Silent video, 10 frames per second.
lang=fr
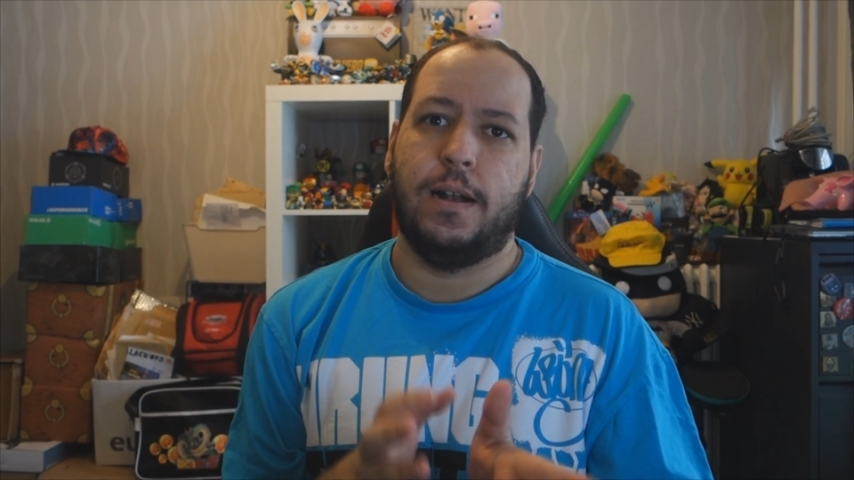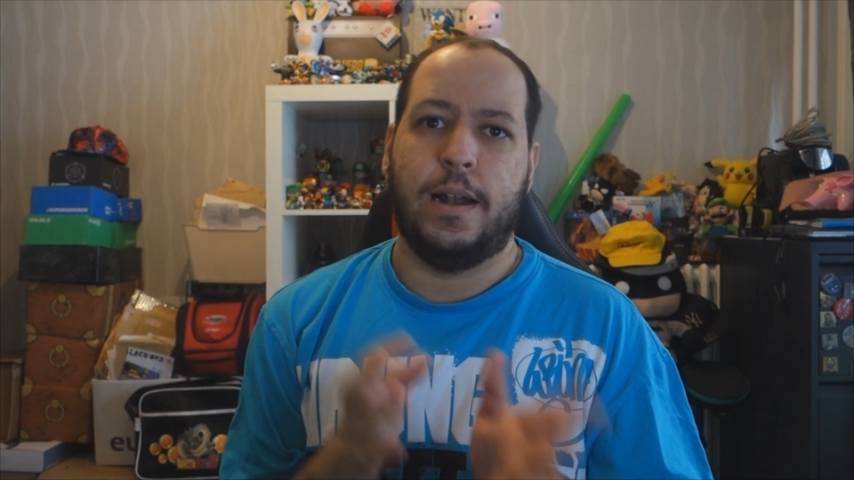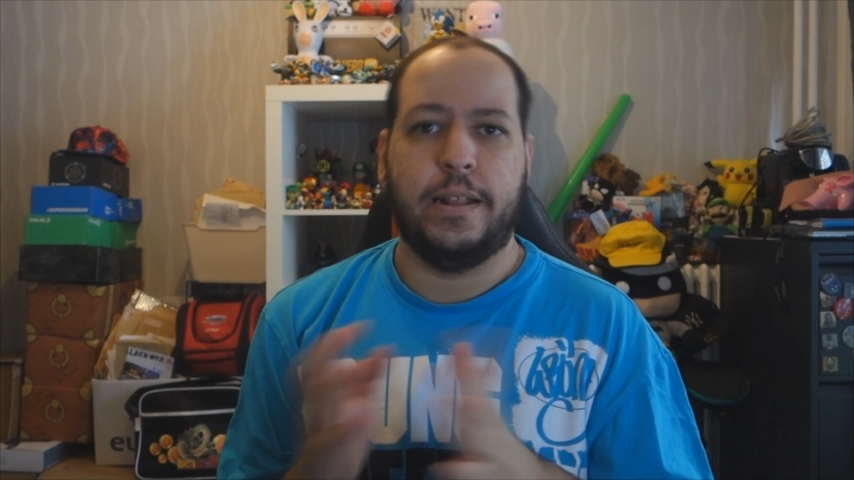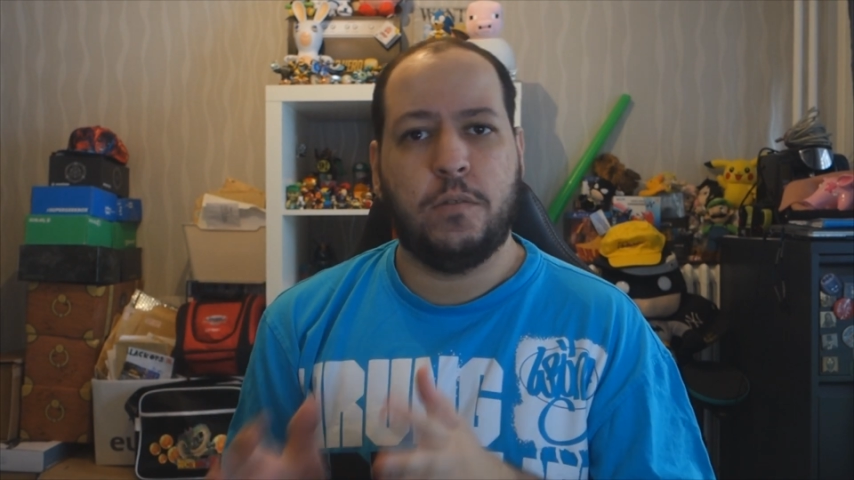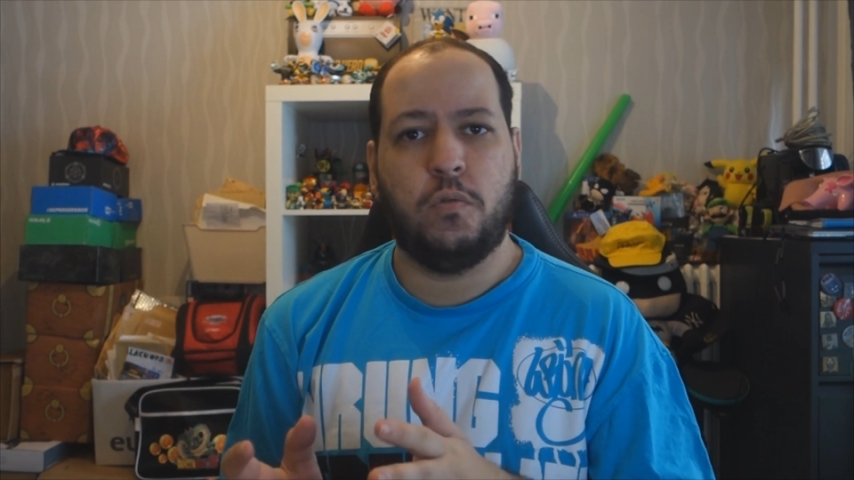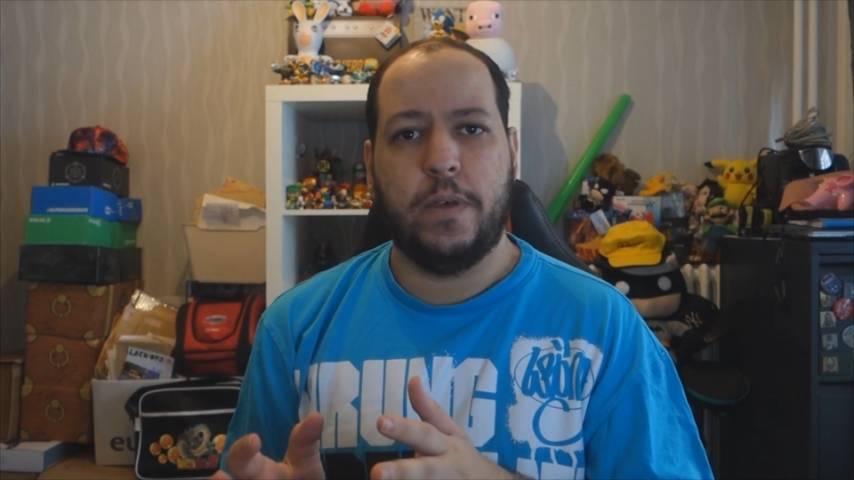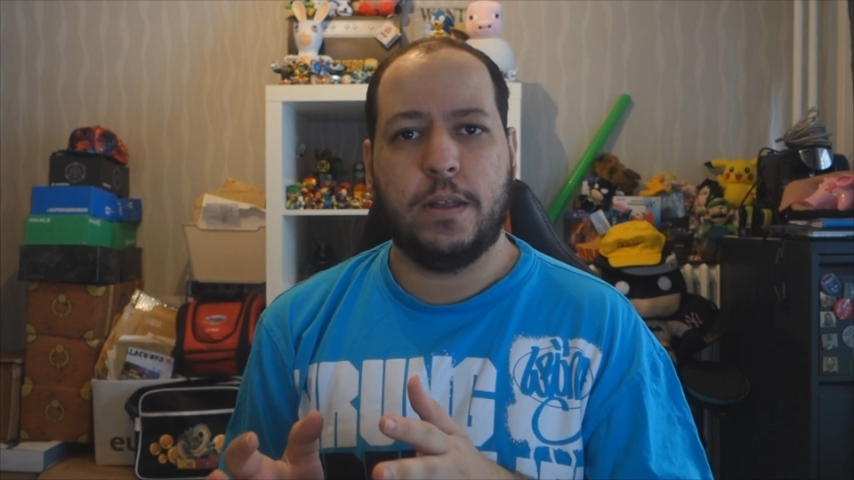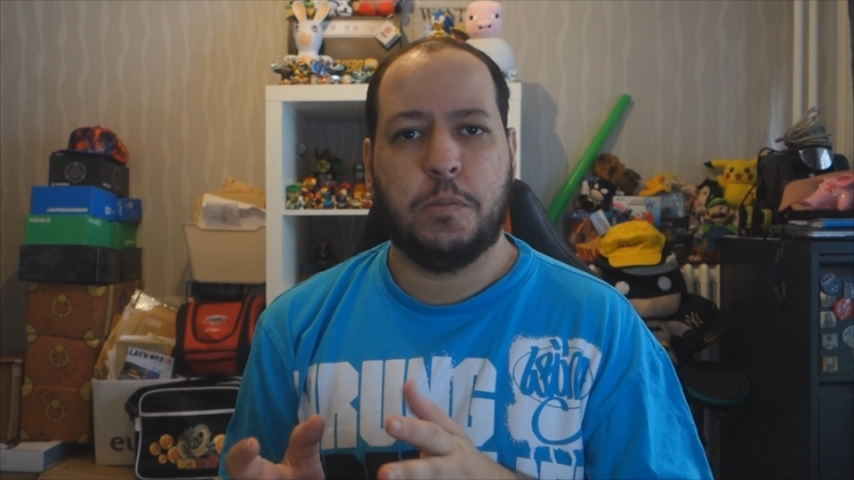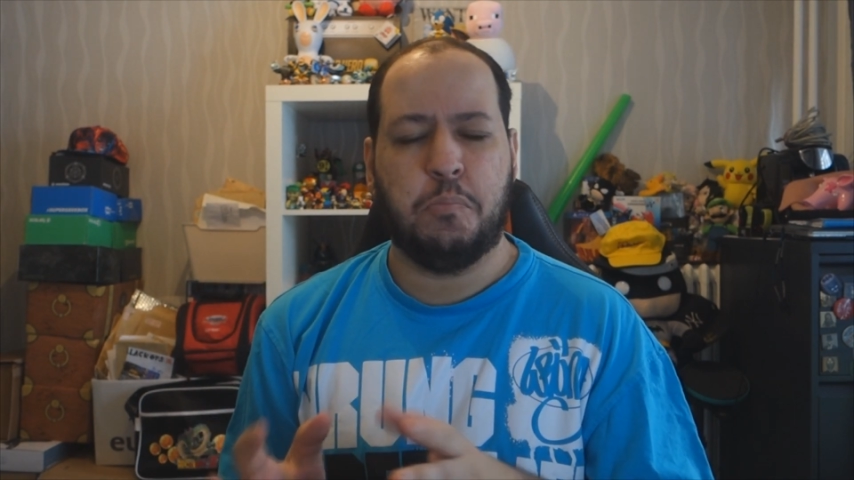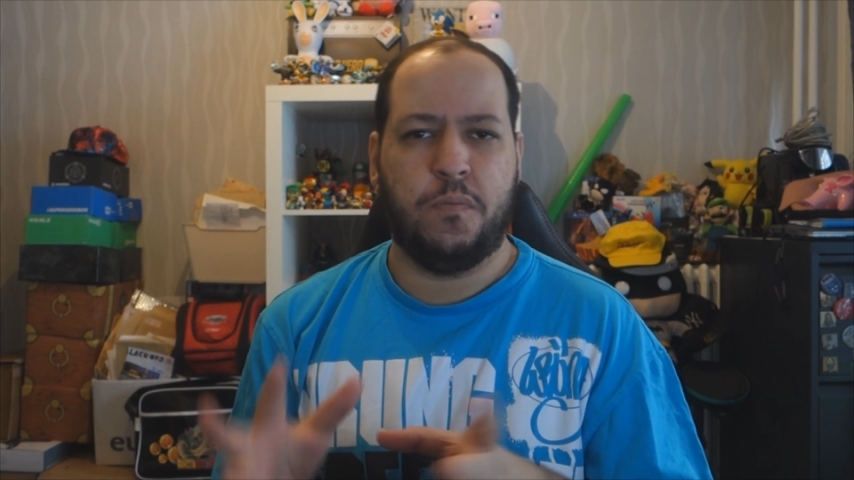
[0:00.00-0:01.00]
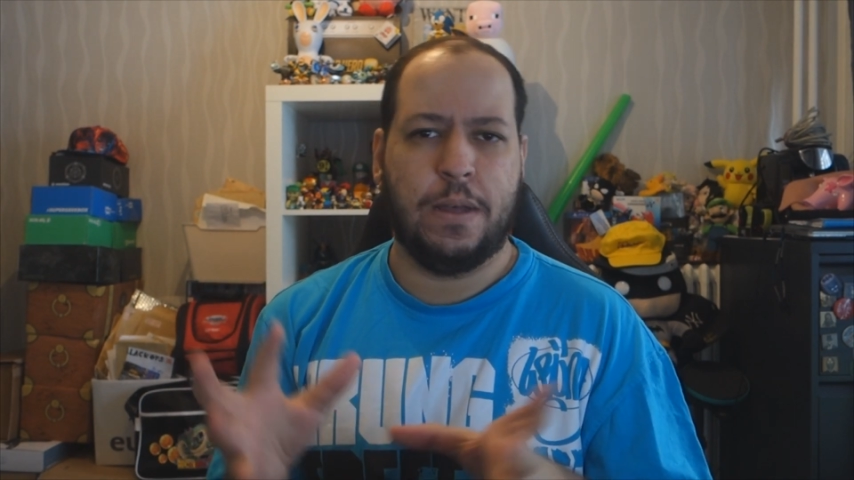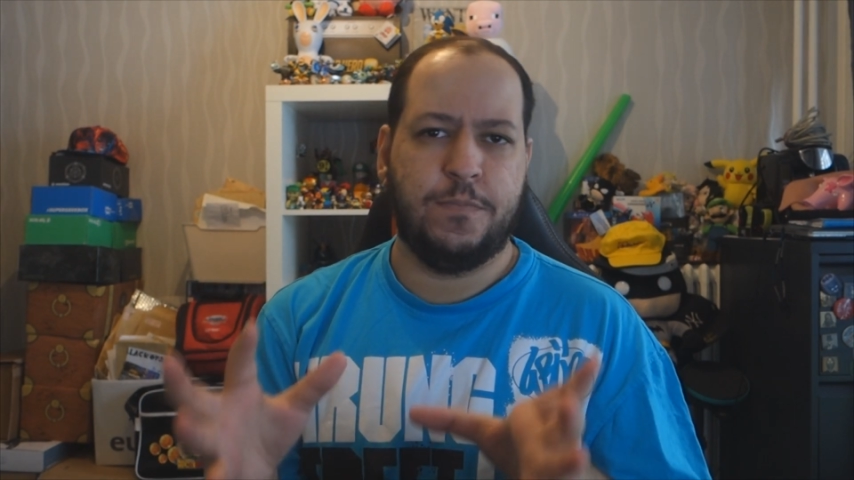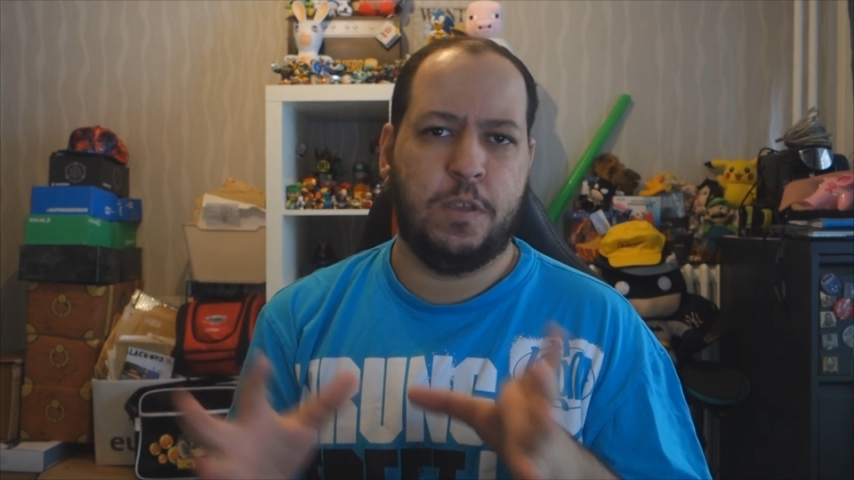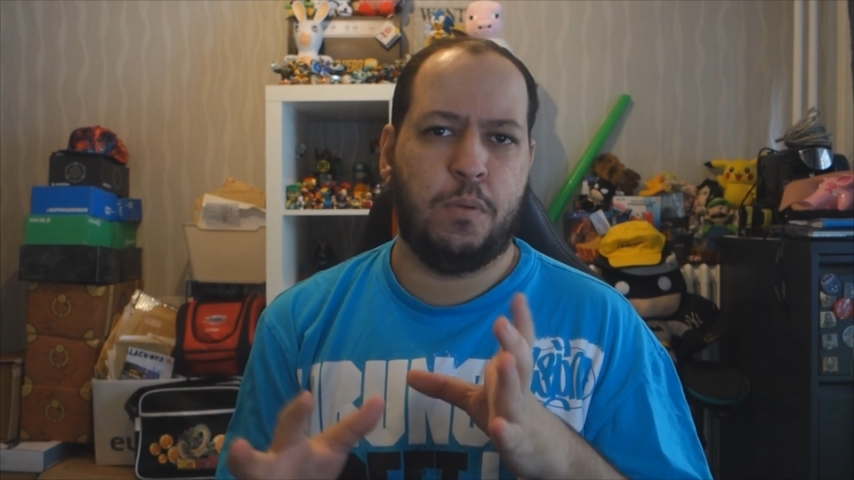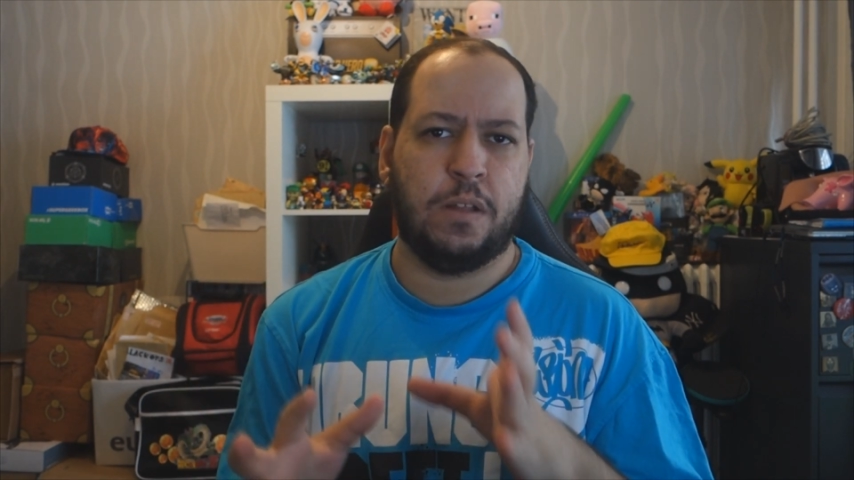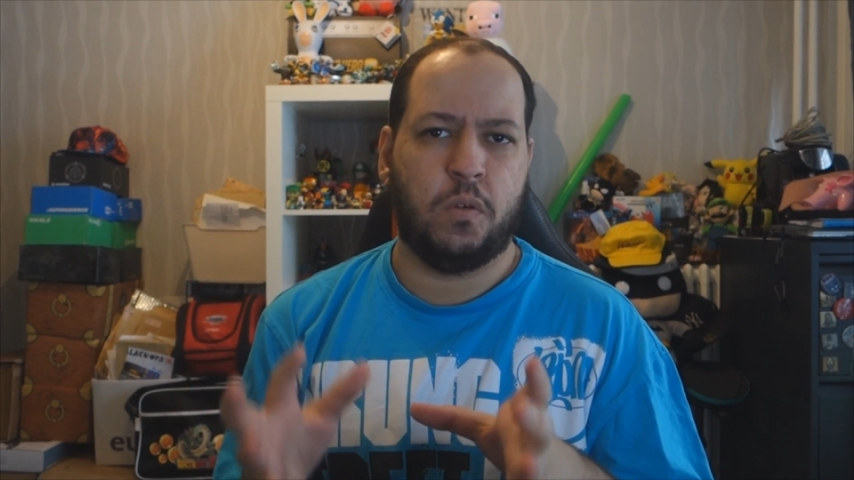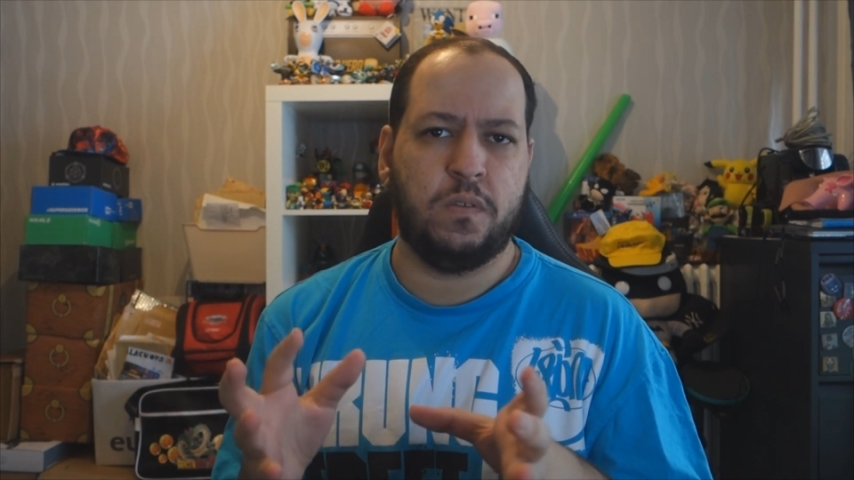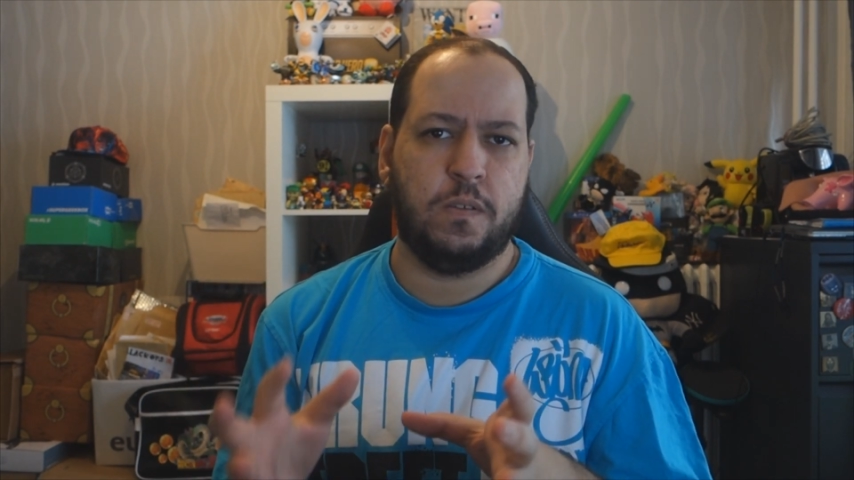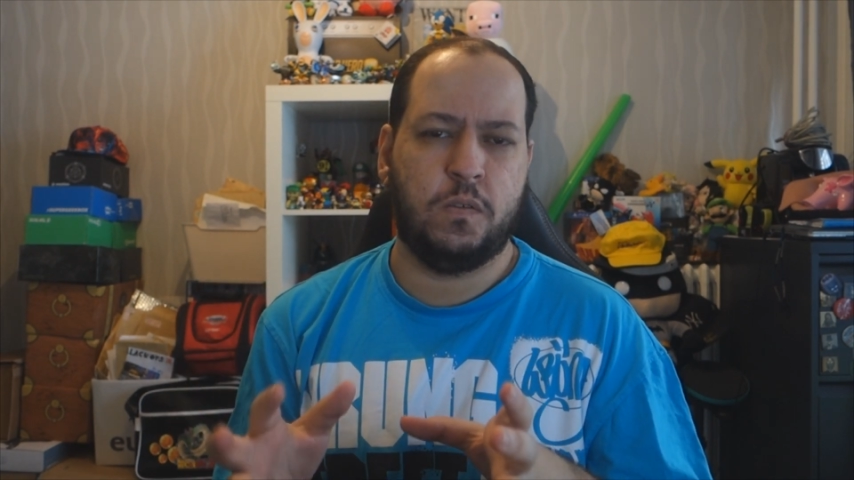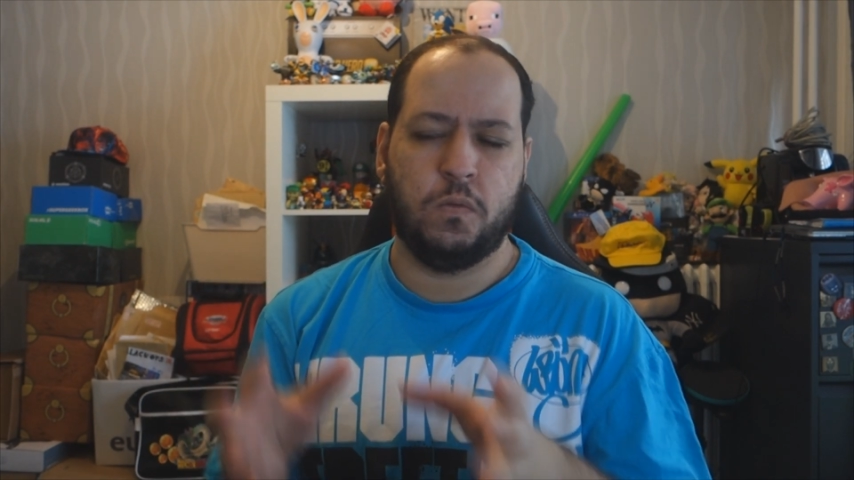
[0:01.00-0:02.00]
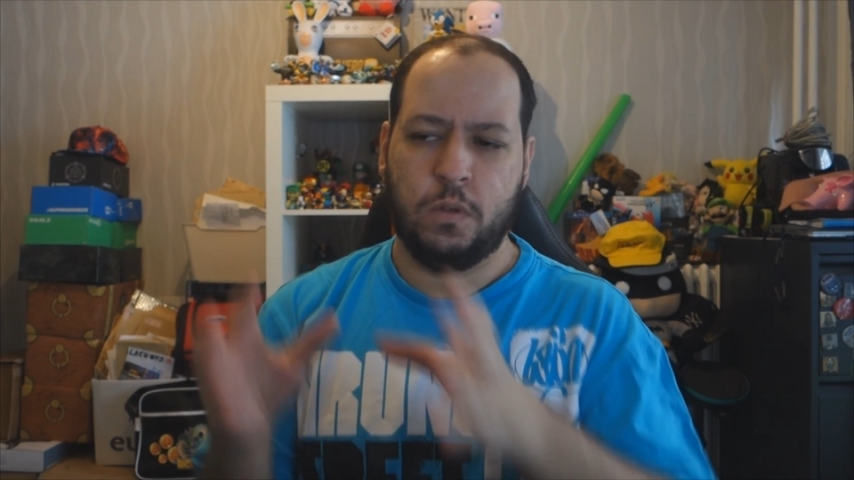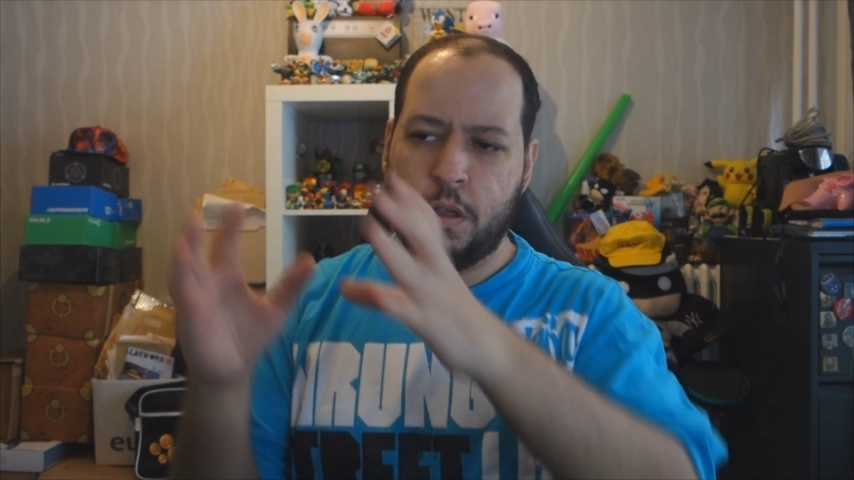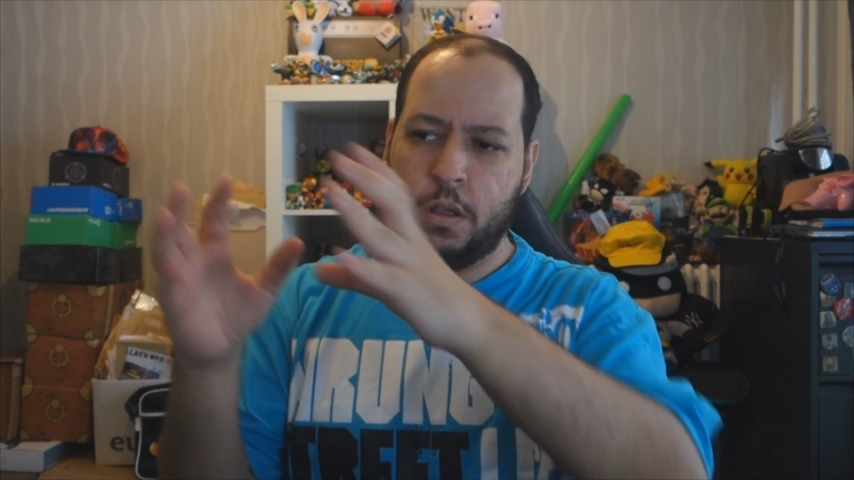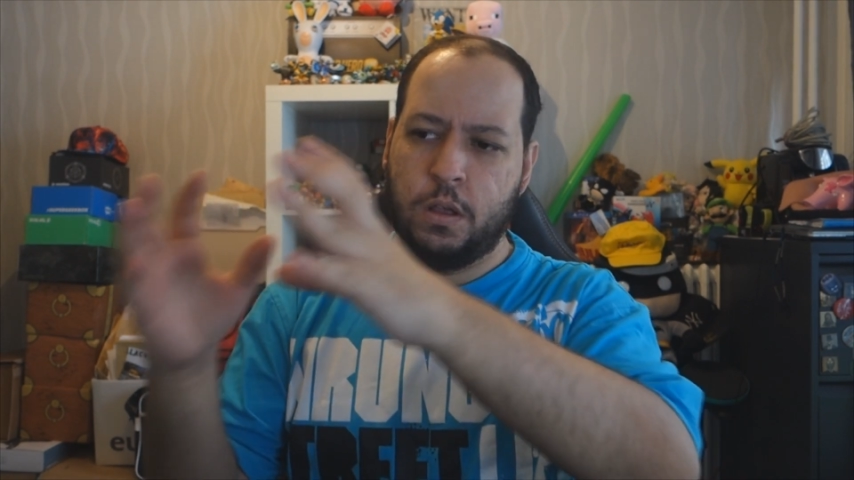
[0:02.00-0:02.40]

la découverte pour faire un petit peu la transition